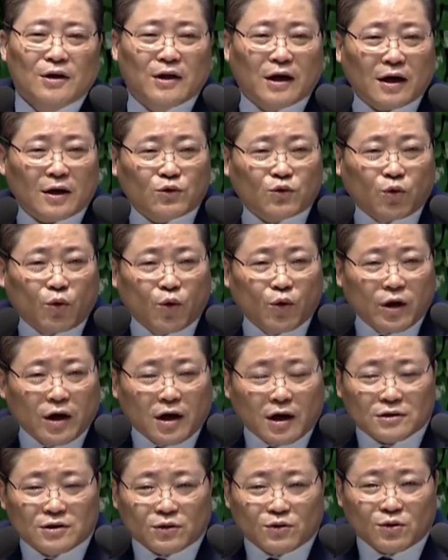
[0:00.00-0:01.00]
내가 도에
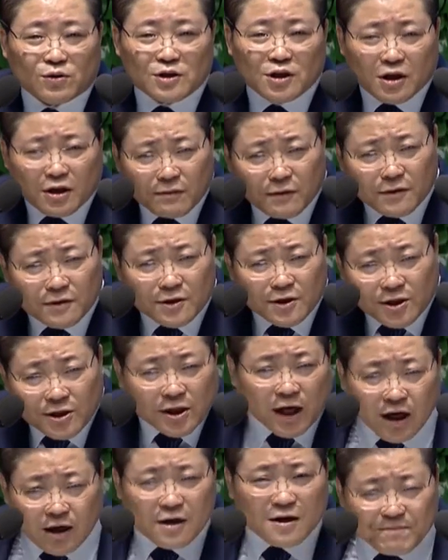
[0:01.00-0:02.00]
가서도 여러분
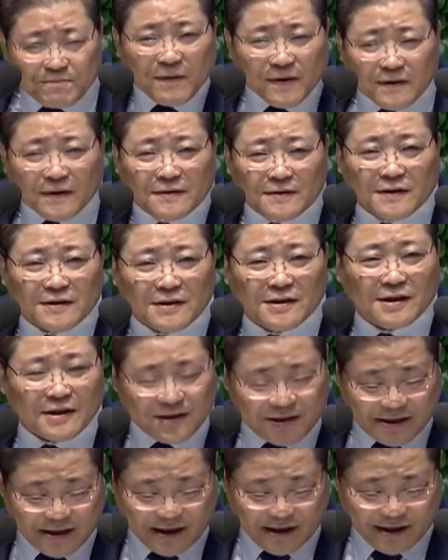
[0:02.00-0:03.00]
상을 받았다니까
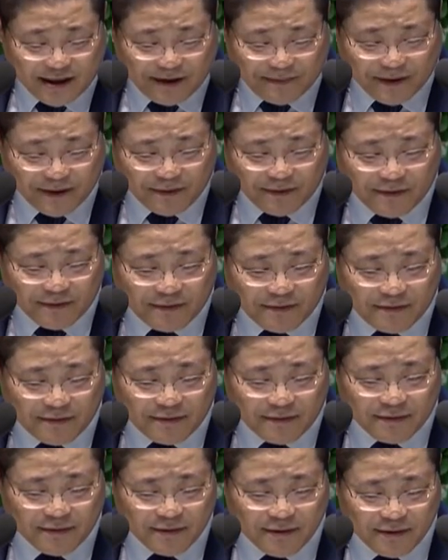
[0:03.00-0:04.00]
제가 이래봬도요.
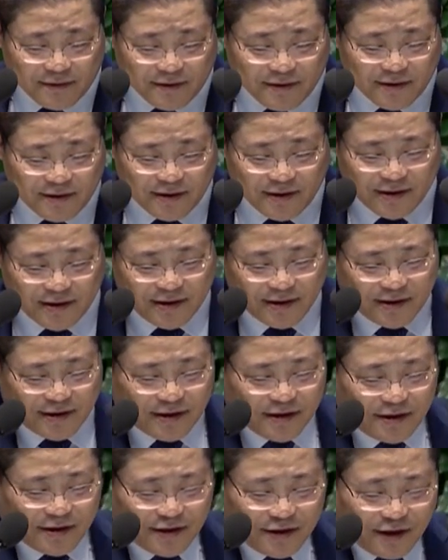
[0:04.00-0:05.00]

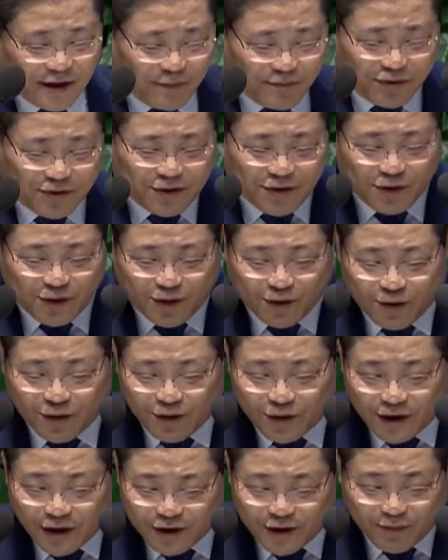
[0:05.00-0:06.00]
제가
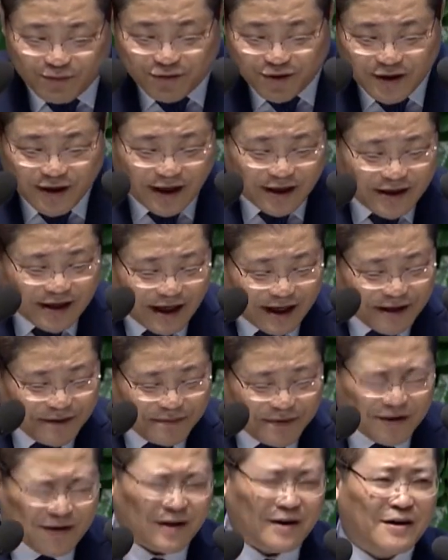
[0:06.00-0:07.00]
불교에도 전혀 문이 아니
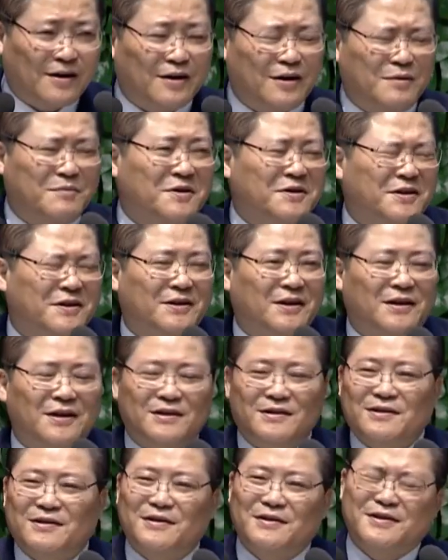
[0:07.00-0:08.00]
아닙니다. 어머니
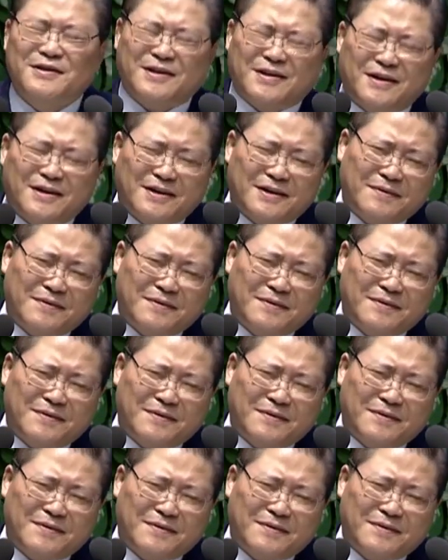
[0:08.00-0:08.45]
따라서 참